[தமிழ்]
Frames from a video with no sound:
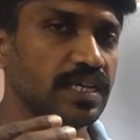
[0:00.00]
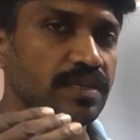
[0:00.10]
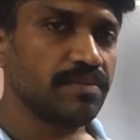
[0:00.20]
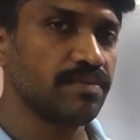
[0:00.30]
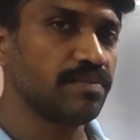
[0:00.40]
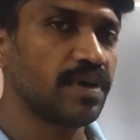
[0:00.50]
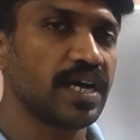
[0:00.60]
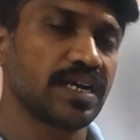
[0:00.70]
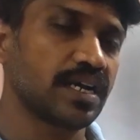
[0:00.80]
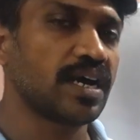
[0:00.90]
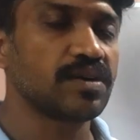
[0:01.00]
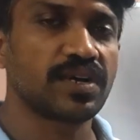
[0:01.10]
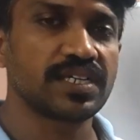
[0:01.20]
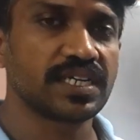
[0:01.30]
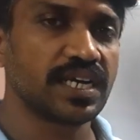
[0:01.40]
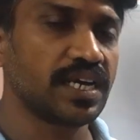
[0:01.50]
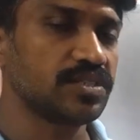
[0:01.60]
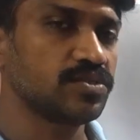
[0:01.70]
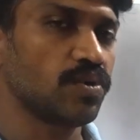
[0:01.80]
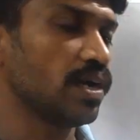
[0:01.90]
அந்த பாய்லர்னால் ஹாட் வாட்டர்
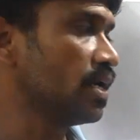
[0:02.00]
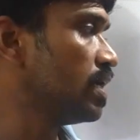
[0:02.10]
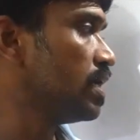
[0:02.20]
ஜென்ரேட்டர்னு சொல்லுவாங்க